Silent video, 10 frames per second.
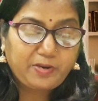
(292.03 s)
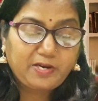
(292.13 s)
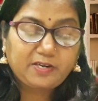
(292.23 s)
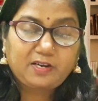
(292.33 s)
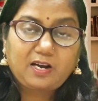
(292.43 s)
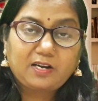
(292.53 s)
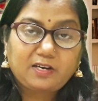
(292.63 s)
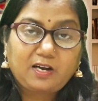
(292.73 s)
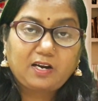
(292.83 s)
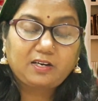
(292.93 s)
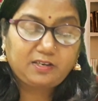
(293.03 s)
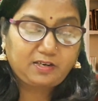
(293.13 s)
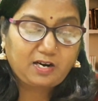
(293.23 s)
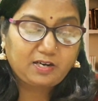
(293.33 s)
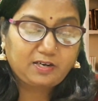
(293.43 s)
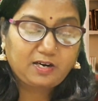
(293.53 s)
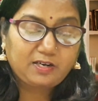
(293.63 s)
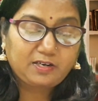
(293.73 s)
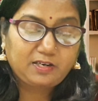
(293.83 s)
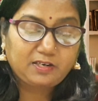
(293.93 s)
पेट काट काट काट
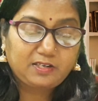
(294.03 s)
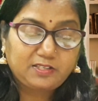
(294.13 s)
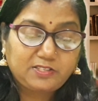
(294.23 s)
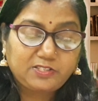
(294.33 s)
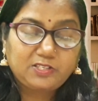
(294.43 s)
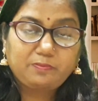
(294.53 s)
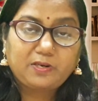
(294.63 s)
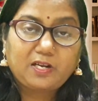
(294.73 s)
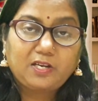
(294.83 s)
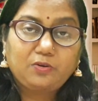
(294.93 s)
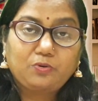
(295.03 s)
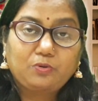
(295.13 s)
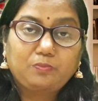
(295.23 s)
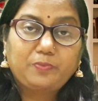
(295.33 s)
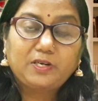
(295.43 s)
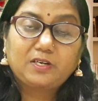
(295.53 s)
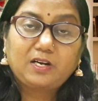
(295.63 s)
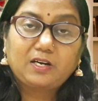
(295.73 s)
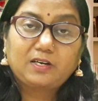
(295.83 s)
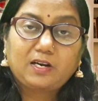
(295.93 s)
काट करके चीज़ें बनाई हो पेट
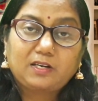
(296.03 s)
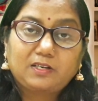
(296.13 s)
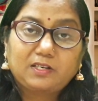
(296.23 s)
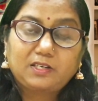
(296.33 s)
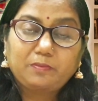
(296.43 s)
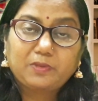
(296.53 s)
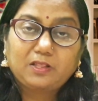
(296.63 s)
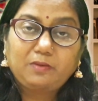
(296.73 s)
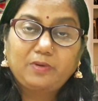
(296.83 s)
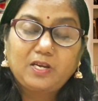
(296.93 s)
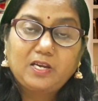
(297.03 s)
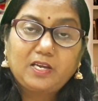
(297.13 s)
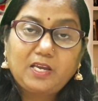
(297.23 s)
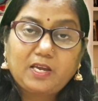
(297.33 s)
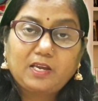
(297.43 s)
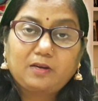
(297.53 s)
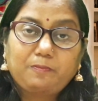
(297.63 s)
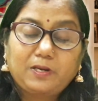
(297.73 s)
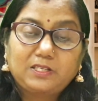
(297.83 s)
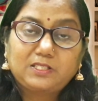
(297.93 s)
काट काट करके मतलब एक
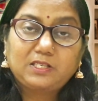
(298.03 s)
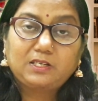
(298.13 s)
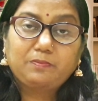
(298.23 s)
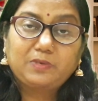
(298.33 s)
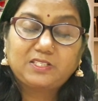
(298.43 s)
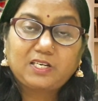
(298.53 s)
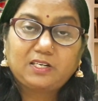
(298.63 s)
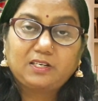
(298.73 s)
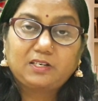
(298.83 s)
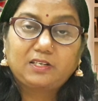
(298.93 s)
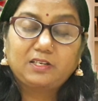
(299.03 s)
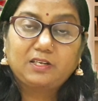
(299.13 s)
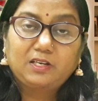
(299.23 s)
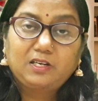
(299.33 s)
एक पैसे बचा करके